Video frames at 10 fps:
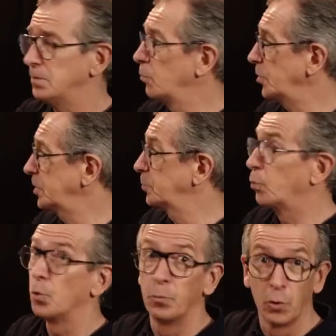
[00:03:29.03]
möchte ich
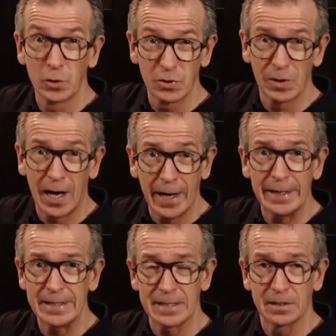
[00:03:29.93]
pro Punkt sogar
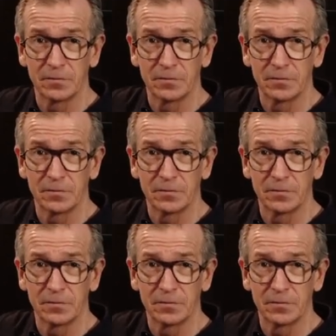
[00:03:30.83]
1 Cent